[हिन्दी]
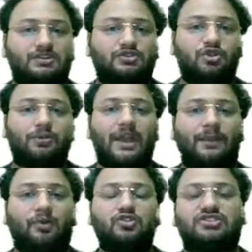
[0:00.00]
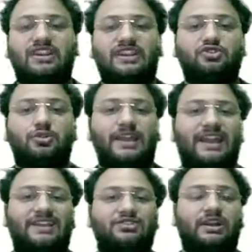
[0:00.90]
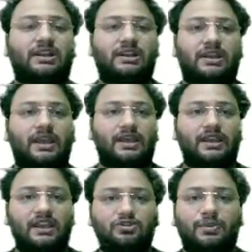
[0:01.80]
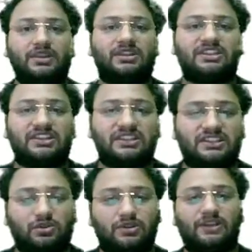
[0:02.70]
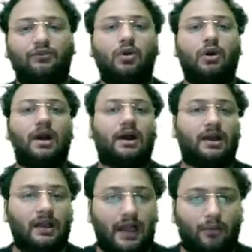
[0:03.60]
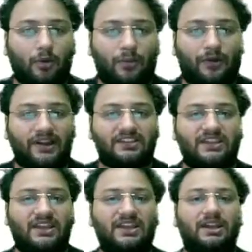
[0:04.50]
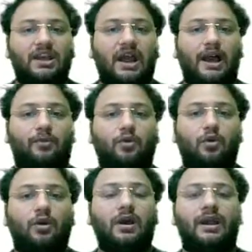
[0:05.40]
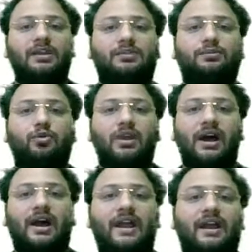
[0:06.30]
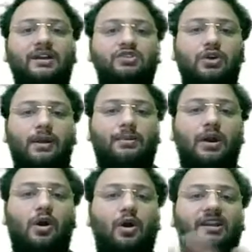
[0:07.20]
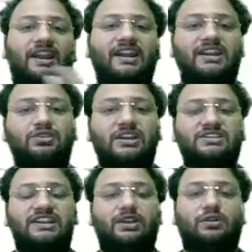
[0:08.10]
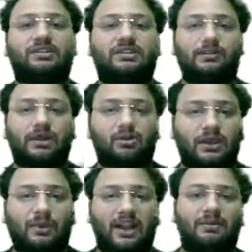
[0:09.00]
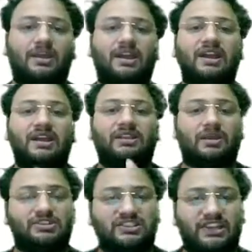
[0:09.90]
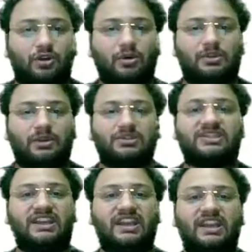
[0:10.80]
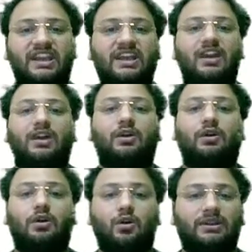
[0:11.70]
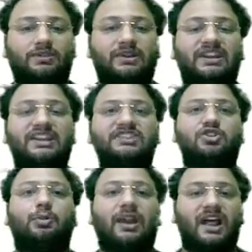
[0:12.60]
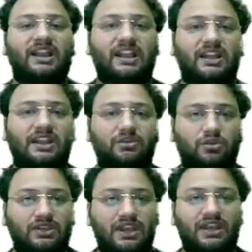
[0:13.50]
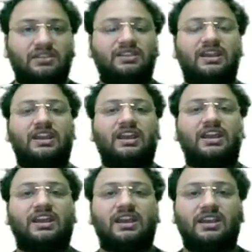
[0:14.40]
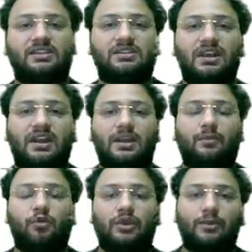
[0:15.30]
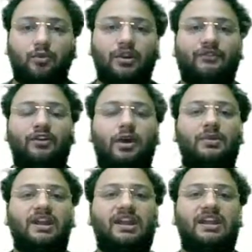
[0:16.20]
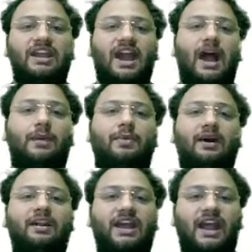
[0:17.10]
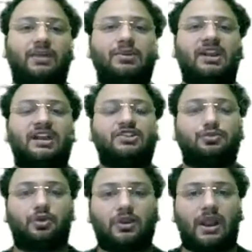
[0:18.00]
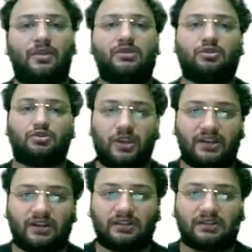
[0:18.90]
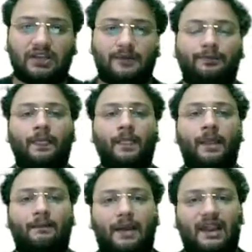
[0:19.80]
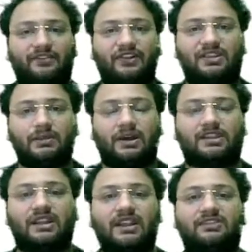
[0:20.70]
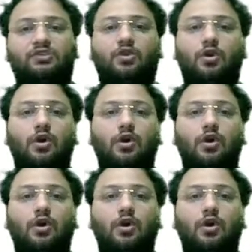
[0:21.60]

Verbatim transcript: जो भी आपको चाहिए जो भी एक एजुकेटर के लिए जो बेसिक चीज़ें चाहिए होती हैं वो आपको प्रोवाइड की जाएंगी आपको इस पूरा जो आपका ऑनलाइन एजुकेशन इकोसिस्टम है उसके बारे में समझने को समझने के लिए ग्रोथ अपनी रीच को बढ़ाने के लिए तो ये इस तरीके के इस पूरे पूरे फिनमिना के लिए आप अन अकेडमी का ये जो प्रोग्राम है इसको ज्वाइन कर सकते हैं बेनिफिट्स की बात करें तो